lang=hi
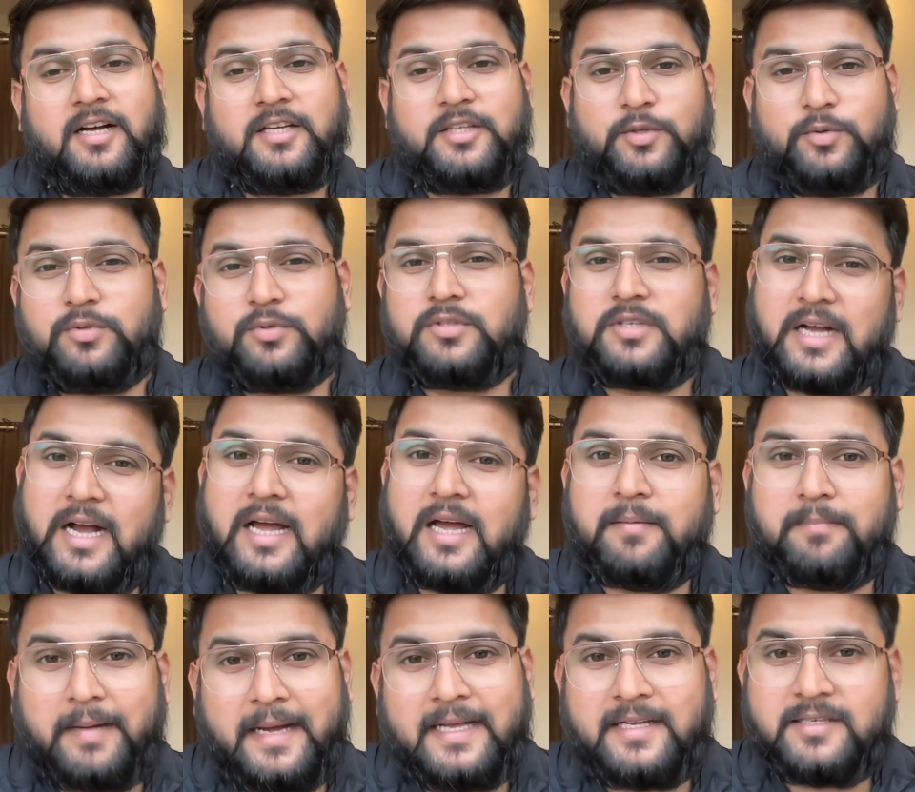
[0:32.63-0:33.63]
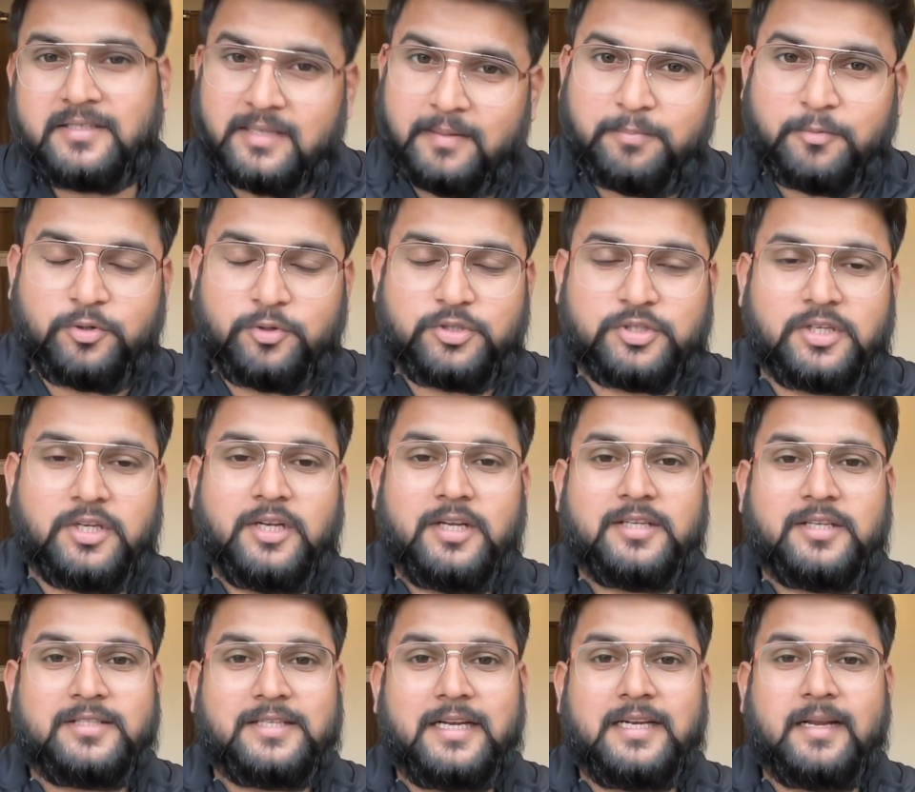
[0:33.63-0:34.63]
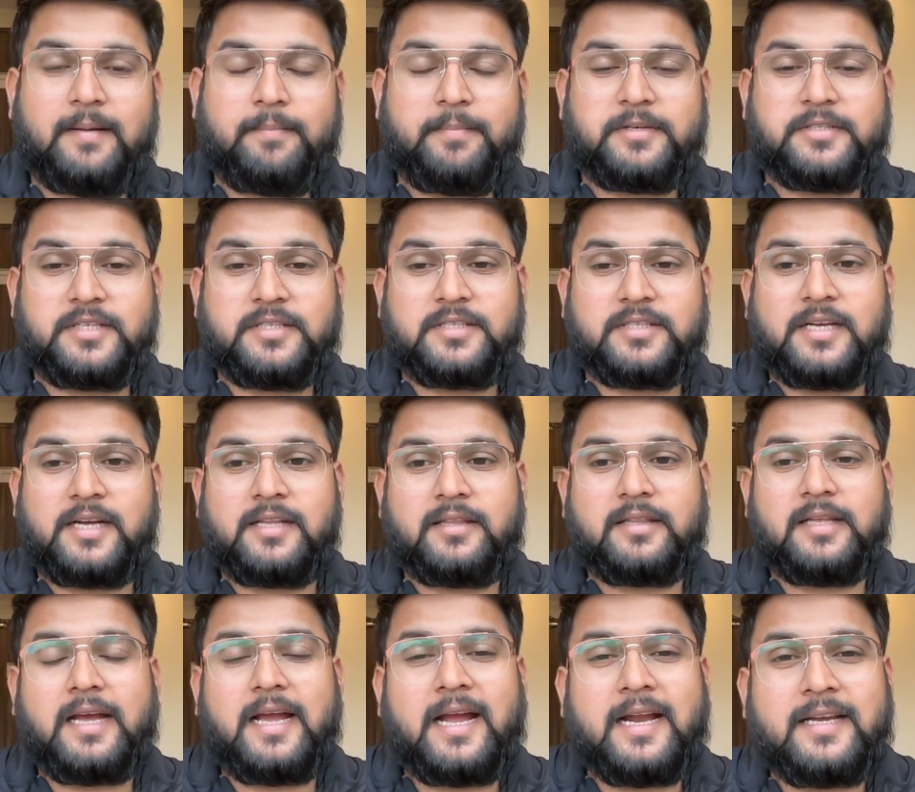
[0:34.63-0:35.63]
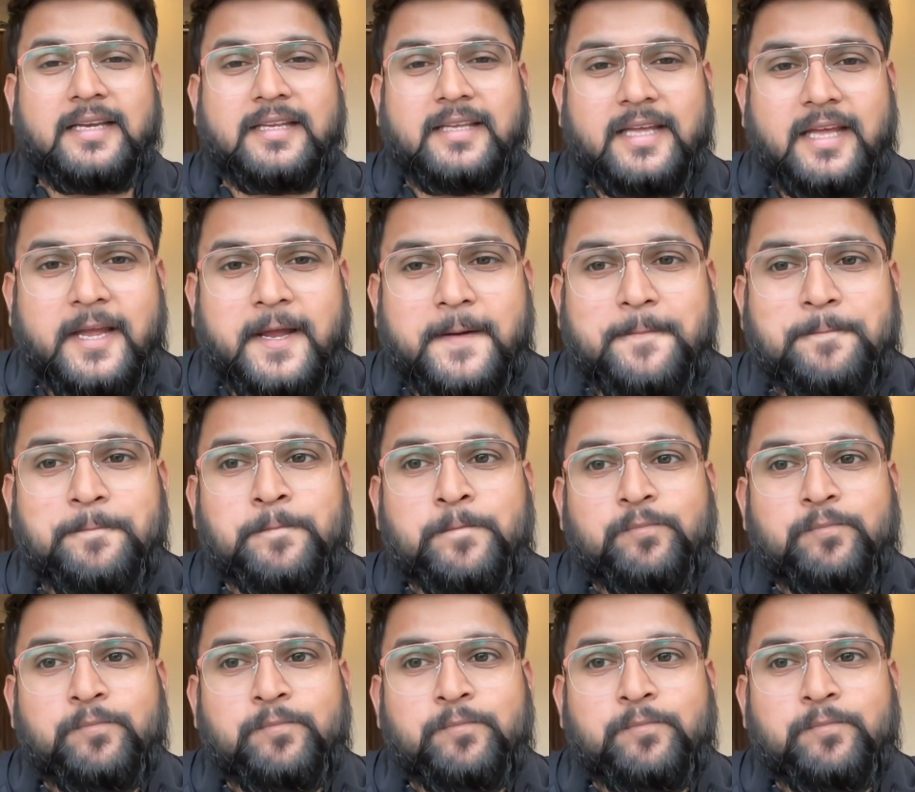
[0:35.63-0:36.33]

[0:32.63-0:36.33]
यूज कार बाइक सब कुछ सेल या परचेज किया जाता है एंड ये